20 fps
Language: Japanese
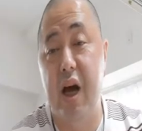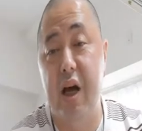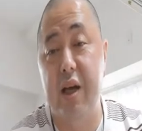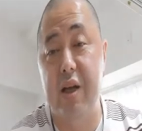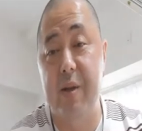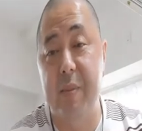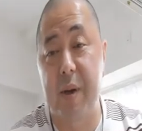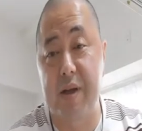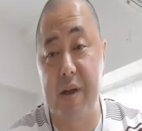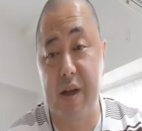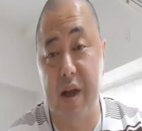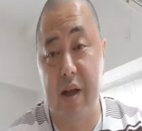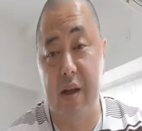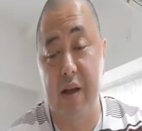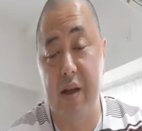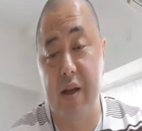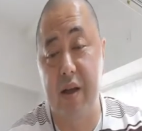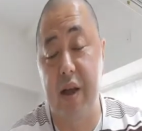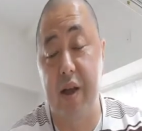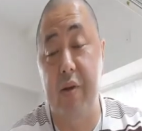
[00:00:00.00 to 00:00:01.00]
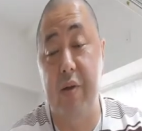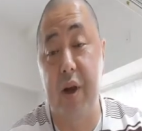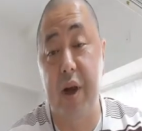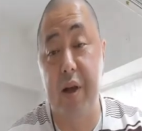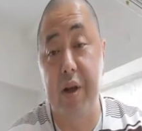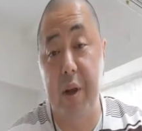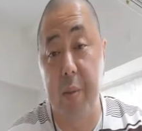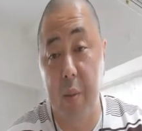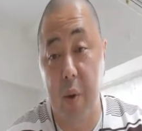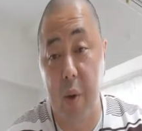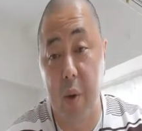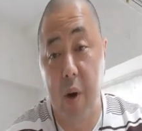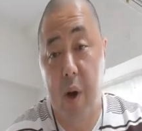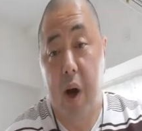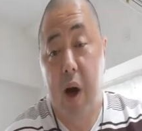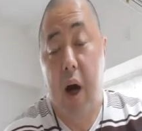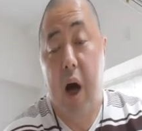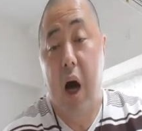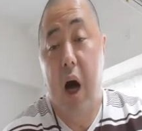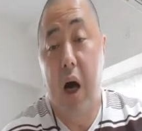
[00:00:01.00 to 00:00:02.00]
ありますかって言われても、
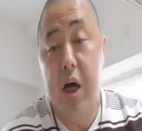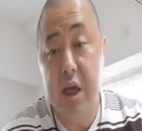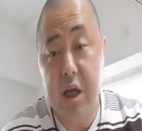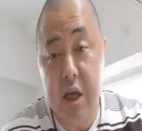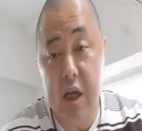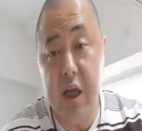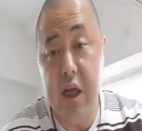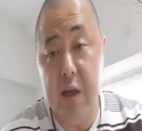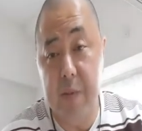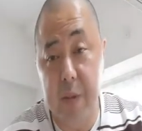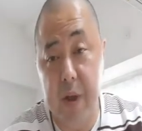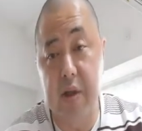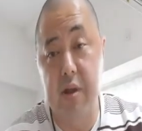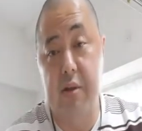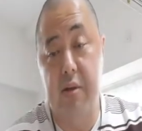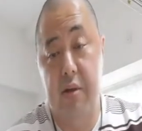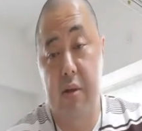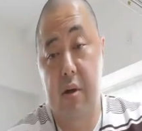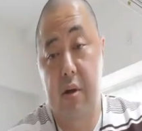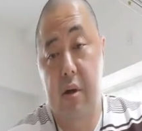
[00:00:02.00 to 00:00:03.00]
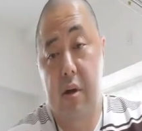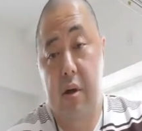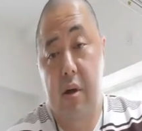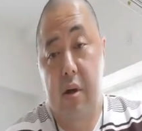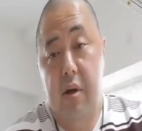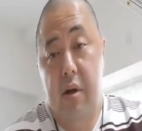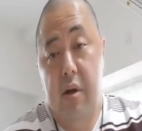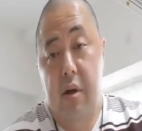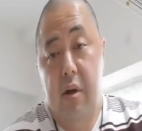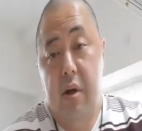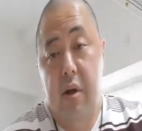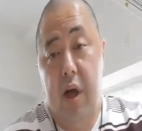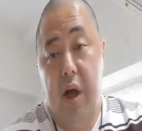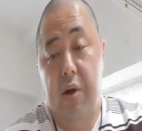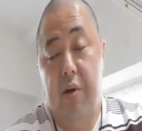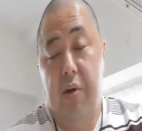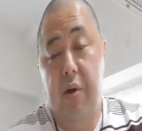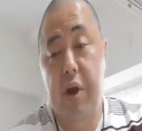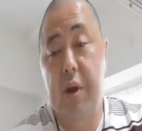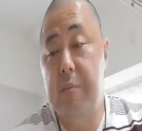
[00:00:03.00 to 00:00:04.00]
はっきり言います。あ
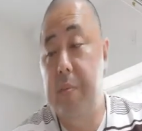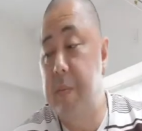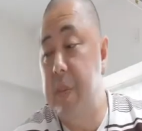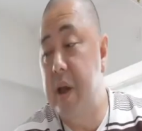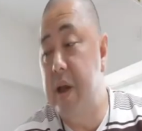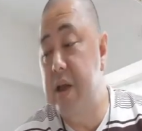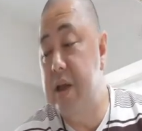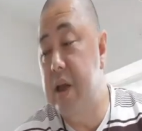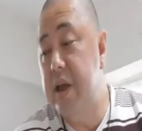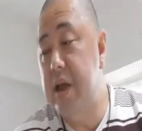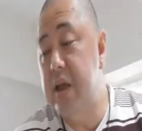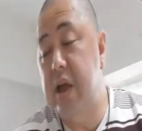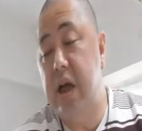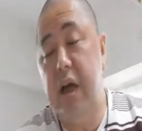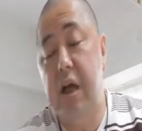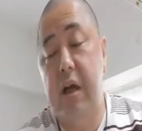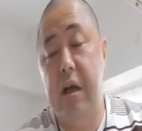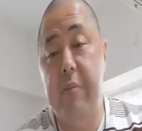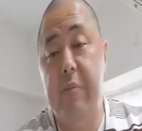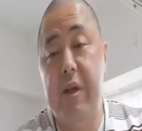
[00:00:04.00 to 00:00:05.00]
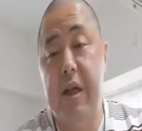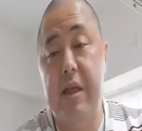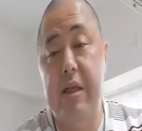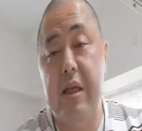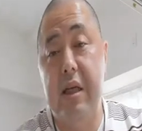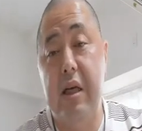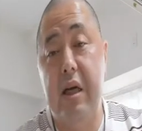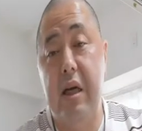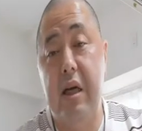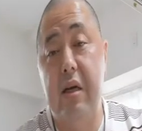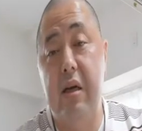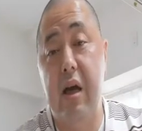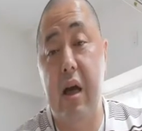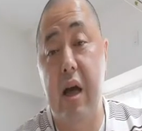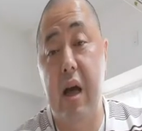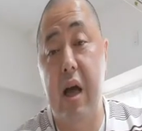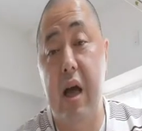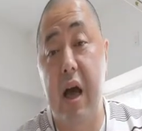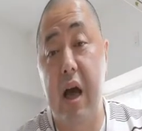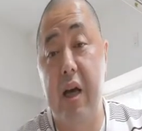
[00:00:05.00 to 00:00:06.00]
の、一般的な皆さんが
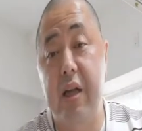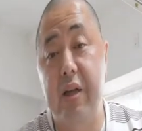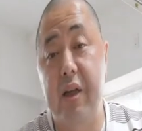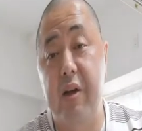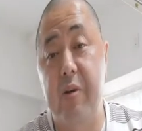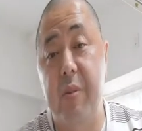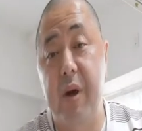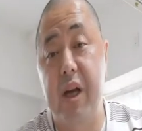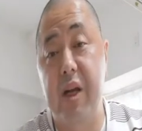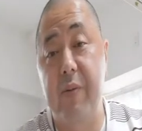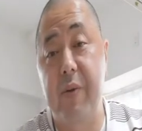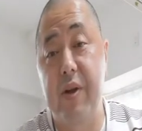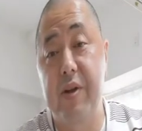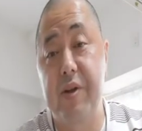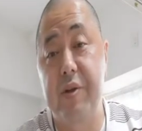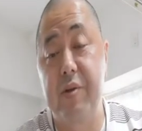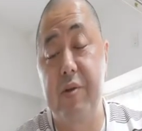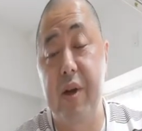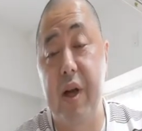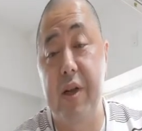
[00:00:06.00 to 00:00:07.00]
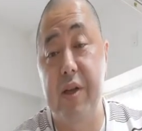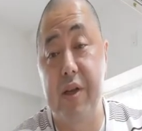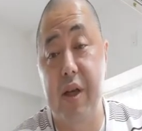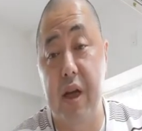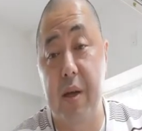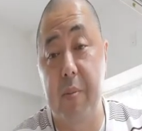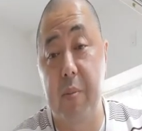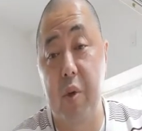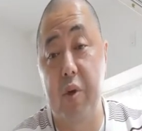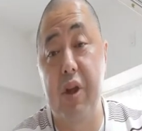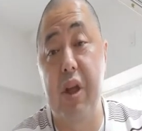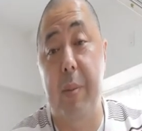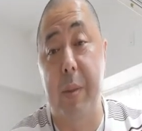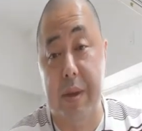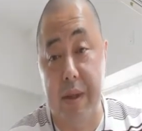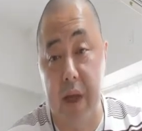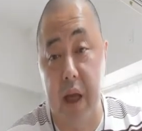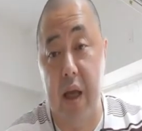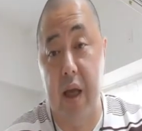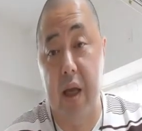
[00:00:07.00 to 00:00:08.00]
書いてるマニフェストぐらいしか持ってま
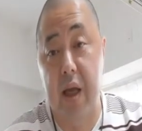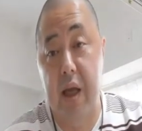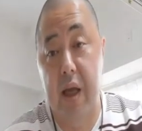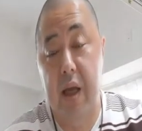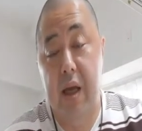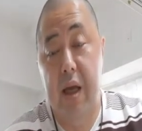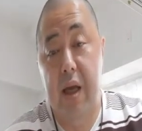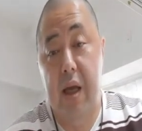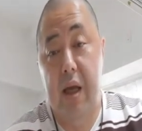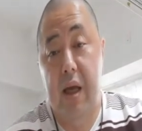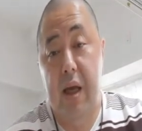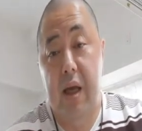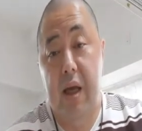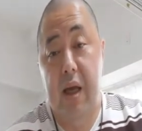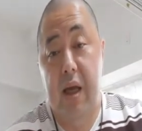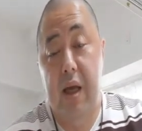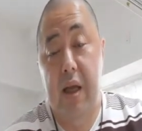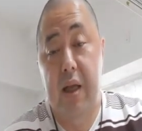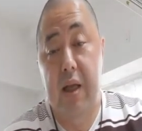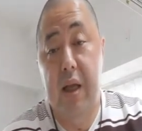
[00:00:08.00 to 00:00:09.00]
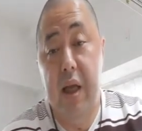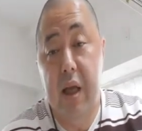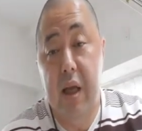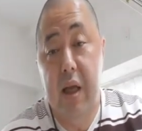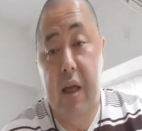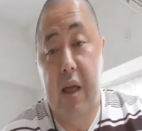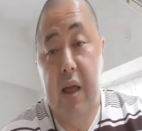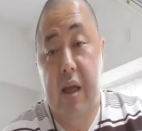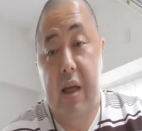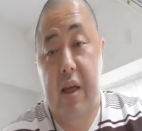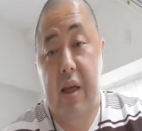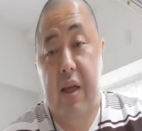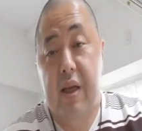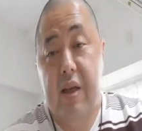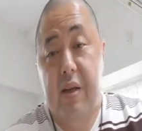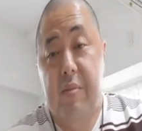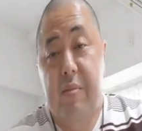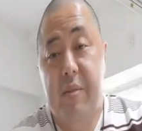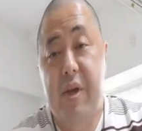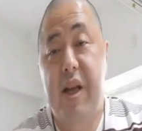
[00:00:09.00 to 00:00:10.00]
せん。ね。
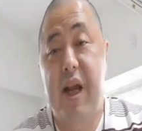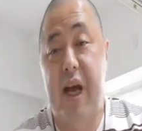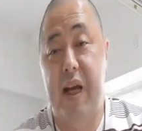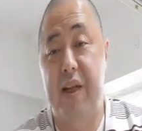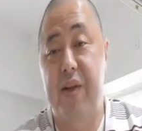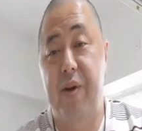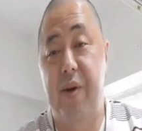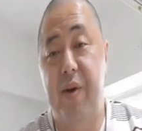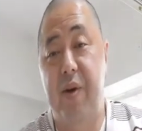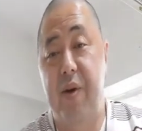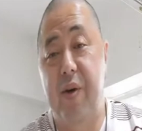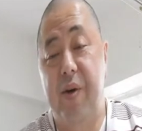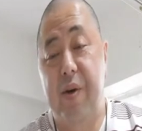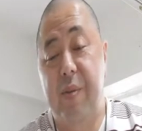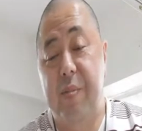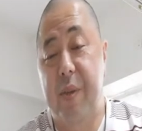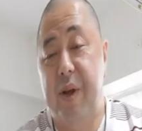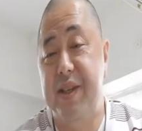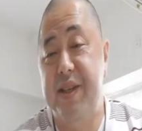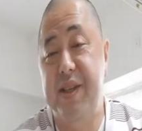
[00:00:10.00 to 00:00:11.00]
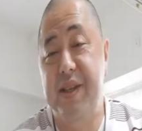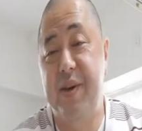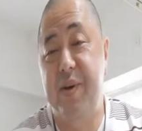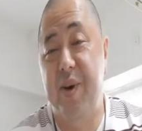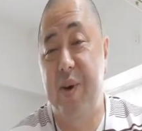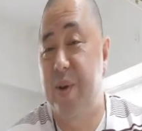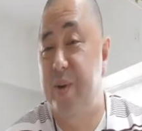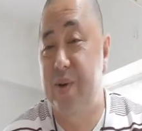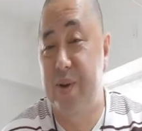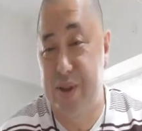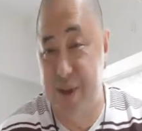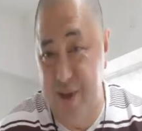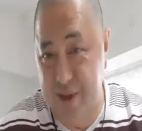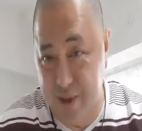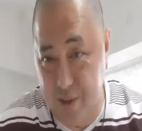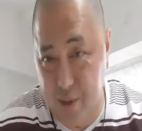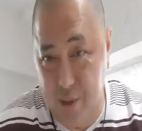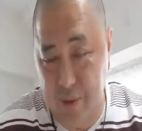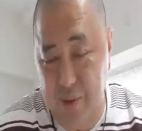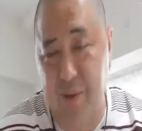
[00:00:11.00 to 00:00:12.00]
未来の街を良くし
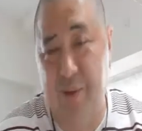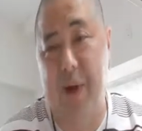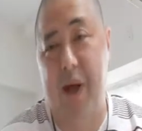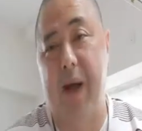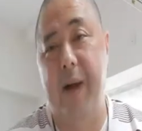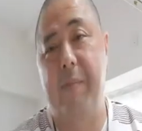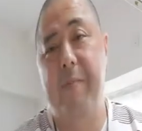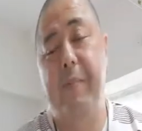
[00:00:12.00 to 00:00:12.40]
ようとか、